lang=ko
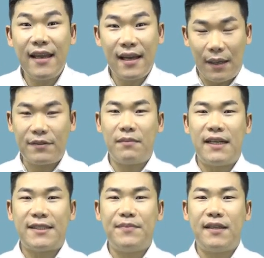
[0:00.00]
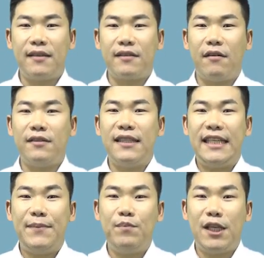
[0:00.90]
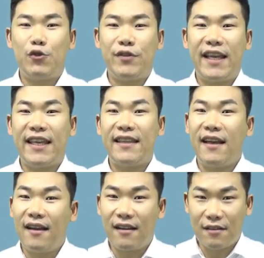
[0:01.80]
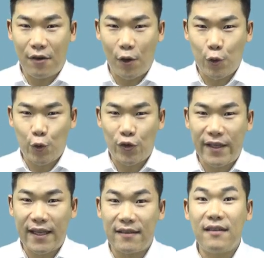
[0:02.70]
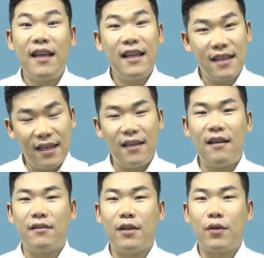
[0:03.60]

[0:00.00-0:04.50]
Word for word: 앞서 말씀드렸던 임대주택이나 거주주택을 1년